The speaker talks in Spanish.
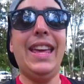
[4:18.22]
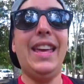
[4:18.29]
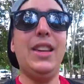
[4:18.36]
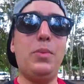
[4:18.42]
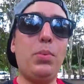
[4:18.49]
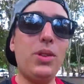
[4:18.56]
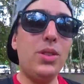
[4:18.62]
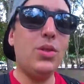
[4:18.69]

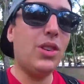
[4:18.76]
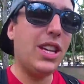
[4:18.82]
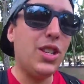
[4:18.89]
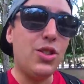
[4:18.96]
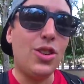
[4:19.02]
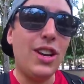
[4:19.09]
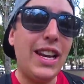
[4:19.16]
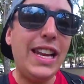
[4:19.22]
Es por eso
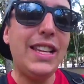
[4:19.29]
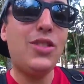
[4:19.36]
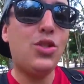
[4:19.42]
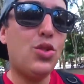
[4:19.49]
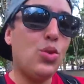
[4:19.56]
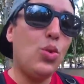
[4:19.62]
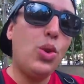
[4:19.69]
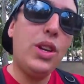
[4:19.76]
que yo les
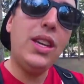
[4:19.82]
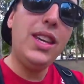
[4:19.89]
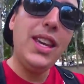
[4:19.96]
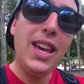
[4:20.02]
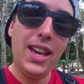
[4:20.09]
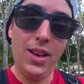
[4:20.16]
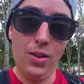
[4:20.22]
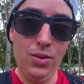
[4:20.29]

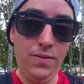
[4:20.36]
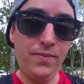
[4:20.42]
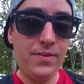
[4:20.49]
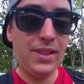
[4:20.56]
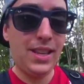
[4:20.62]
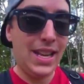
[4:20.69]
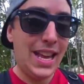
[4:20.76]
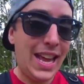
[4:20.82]
sugiero
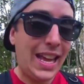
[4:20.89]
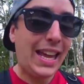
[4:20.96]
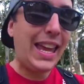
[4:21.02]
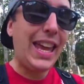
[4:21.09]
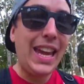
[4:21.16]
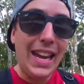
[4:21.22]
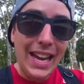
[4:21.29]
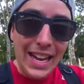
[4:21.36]

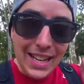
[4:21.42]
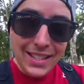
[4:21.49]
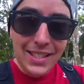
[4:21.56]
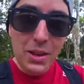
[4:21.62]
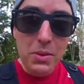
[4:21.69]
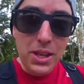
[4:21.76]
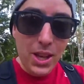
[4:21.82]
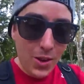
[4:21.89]
que en
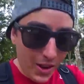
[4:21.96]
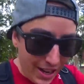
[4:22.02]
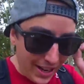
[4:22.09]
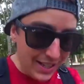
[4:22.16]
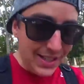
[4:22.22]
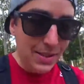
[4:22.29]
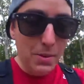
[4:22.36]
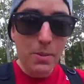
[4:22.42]
este video, en
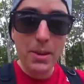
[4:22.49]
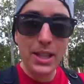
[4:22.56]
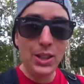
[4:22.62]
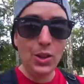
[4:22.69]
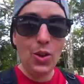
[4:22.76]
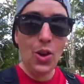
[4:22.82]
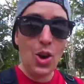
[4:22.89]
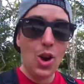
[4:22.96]
este
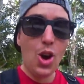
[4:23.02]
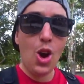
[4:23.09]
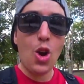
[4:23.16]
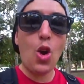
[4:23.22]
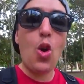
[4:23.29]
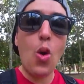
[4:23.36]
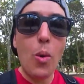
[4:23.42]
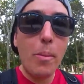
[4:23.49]
momento,
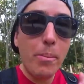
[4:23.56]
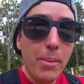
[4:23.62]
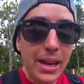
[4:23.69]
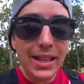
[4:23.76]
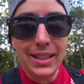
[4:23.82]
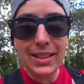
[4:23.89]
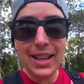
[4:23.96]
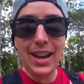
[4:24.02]

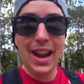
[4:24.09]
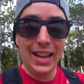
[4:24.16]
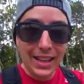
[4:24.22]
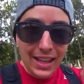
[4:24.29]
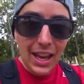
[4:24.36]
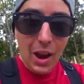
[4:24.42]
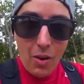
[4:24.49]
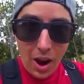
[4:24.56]
comenten
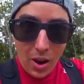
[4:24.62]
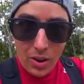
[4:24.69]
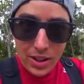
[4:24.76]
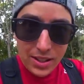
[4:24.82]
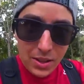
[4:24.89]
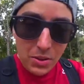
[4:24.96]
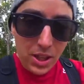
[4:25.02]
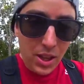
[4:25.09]
aquí abajo de
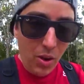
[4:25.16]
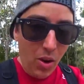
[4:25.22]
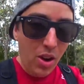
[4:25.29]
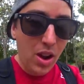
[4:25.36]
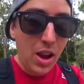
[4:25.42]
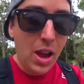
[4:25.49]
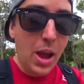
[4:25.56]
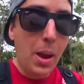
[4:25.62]
este video
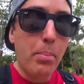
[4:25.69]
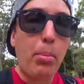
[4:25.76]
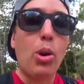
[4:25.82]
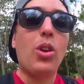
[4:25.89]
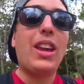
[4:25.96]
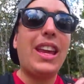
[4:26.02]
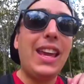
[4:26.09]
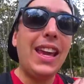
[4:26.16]

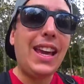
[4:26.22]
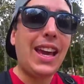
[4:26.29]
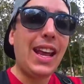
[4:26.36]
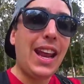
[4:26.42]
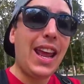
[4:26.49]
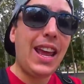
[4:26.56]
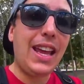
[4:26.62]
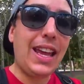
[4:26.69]
¿Por qué
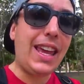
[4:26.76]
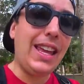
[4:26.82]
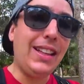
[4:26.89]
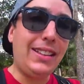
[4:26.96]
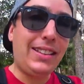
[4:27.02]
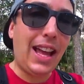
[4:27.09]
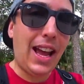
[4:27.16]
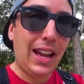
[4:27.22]
creen que
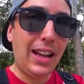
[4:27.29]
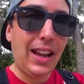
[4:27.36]
TAG